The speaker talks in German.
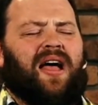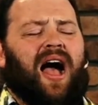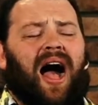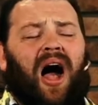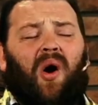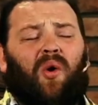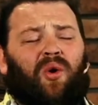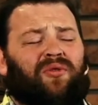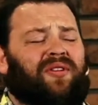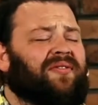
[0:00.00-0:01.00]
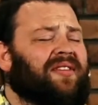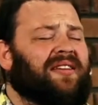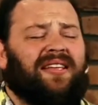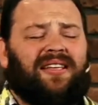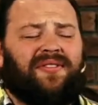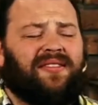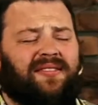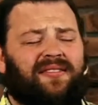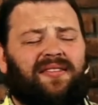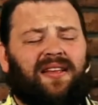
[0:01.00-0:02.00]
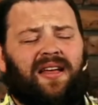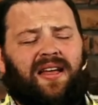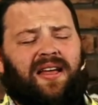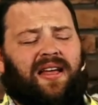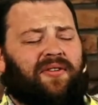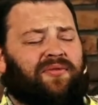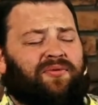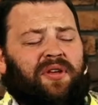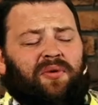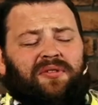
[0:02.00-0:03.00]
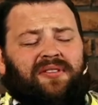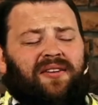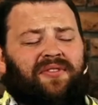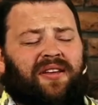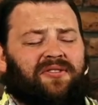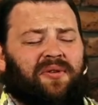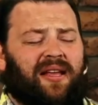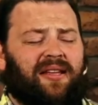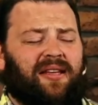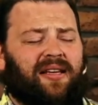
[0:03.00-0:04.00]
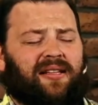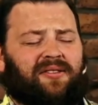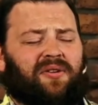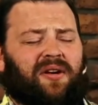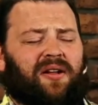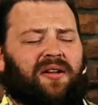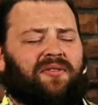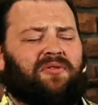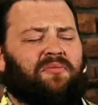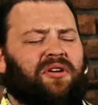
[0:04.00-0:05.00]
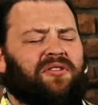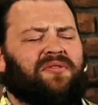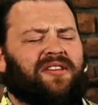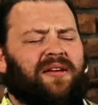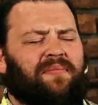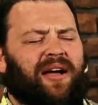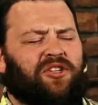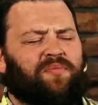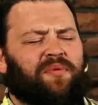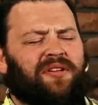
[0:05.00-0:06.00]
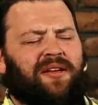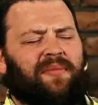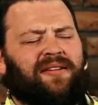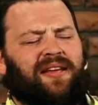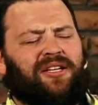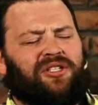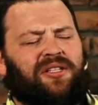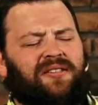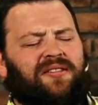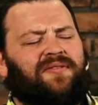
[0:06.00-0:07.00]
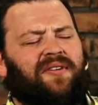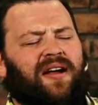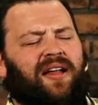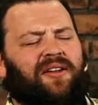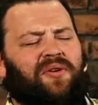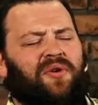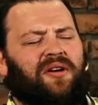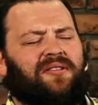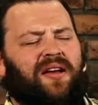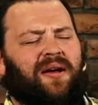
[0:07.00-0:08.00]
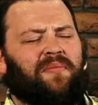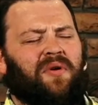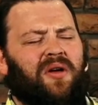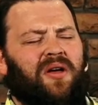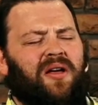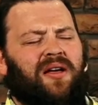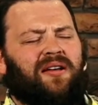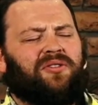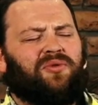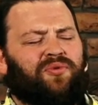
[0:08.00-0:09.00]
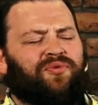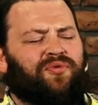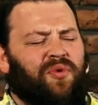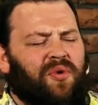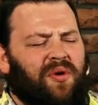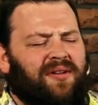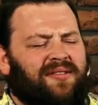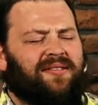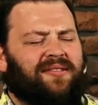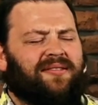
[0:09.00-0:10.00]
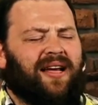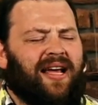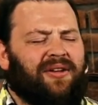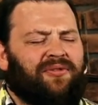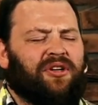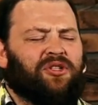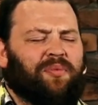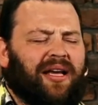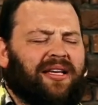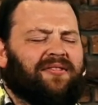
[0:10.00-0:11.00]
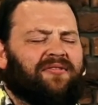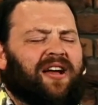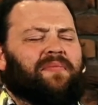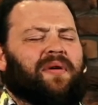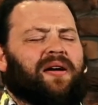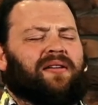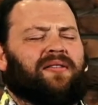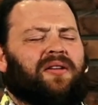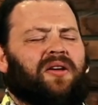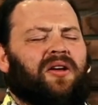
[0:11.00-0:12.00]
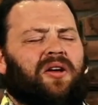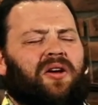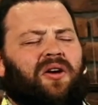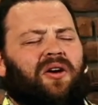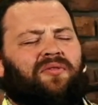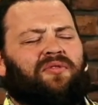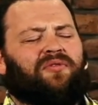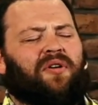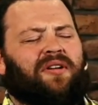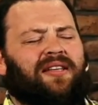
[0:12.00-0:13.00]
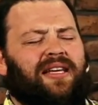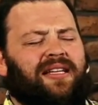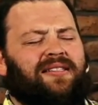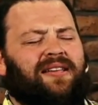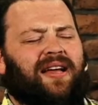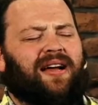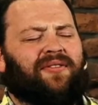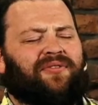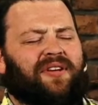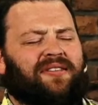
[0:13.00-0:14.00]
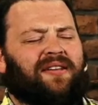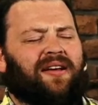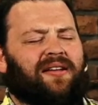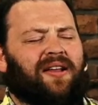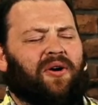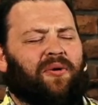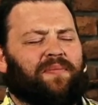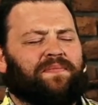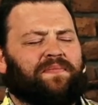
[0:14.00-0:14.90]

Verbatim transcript: Auch wenn wir nicht wissen, wie unser Weg zu Ende gehen soll. Wir möchten uns ein Beispiel nehmen an der Geschichte, die wir gerade gehört haben. Du wirst deine Versprechen wahrmachen. Wir wollen jeden Tag fest daran glauben.